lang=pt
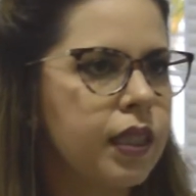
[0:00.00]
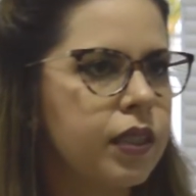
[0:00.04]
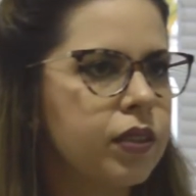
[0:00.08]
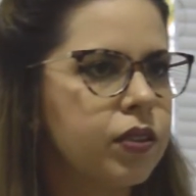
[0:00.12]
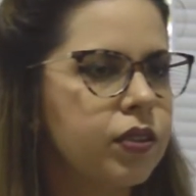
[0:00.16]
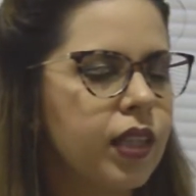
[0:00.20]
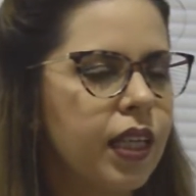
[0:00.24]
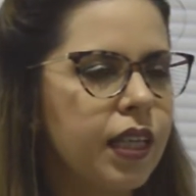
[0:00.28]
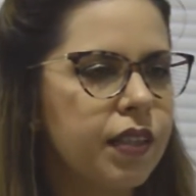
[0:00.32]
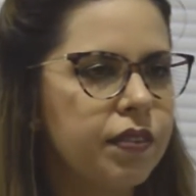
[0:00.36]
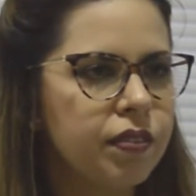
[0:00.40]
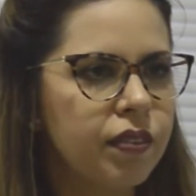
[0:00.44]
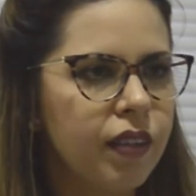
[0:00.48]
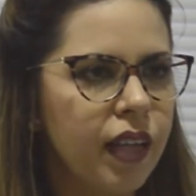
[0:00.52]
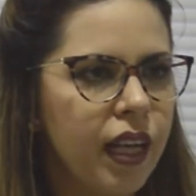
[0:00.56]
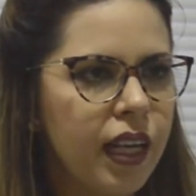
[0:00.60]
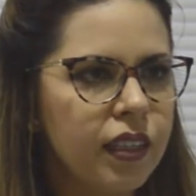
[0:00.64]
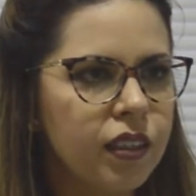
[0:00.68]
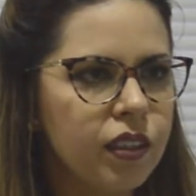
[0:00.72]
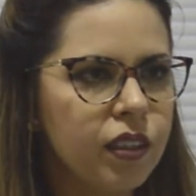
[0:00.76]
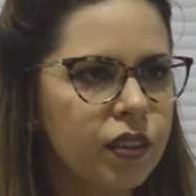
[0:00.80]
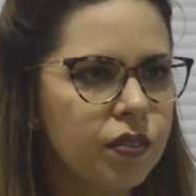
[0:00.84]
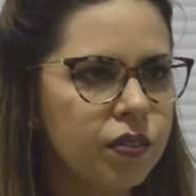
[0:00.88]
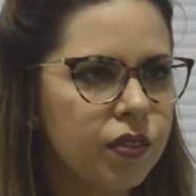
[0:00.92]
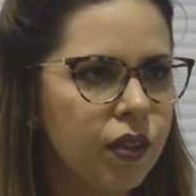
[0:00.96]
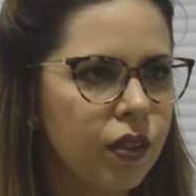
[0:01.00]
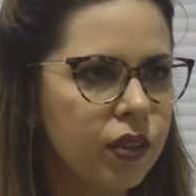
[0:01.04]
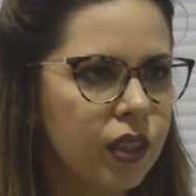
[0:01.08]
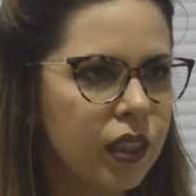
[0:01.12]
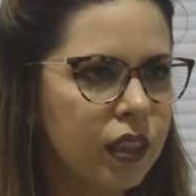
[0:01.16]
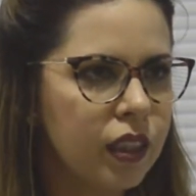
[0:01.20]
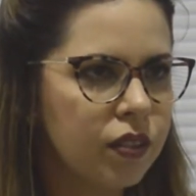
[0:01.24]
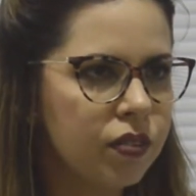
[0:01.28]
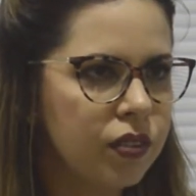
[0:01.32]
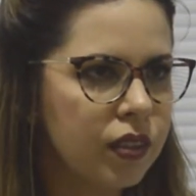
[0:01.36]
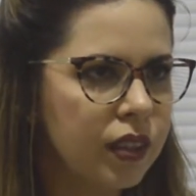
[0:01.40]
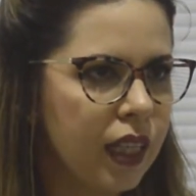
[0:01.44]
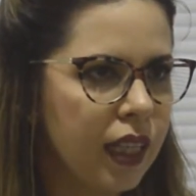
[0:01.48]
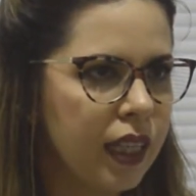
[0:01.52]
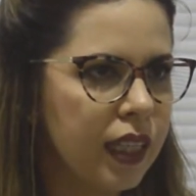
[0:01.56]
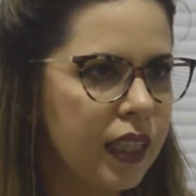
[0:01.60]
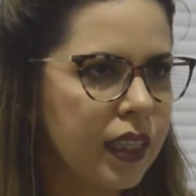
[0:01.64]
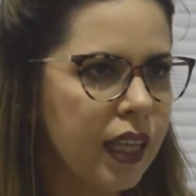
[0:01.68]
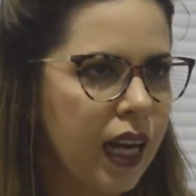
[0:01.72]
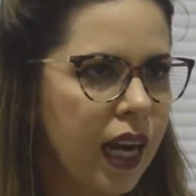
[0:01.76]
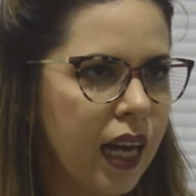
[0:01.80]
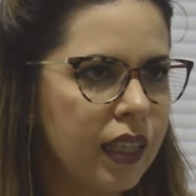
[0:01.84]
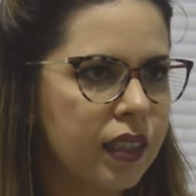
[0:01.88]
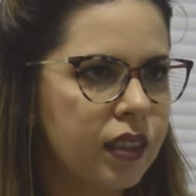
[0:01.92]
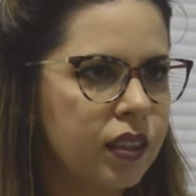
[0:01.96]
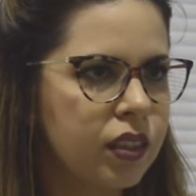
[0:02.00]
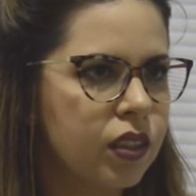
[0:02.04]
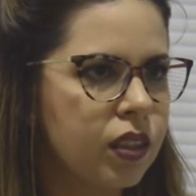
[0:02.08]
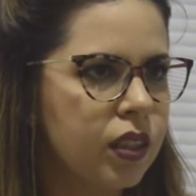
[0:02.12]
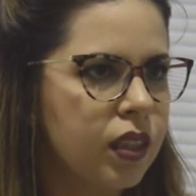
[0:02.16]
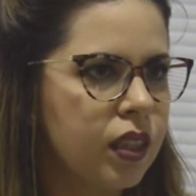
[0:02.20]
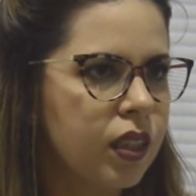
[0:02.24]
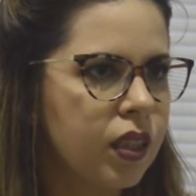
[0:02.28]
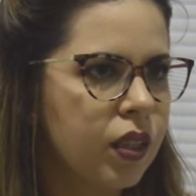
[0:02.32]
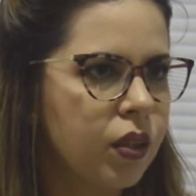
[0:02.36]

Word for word: se reflete em falta de vitalidade.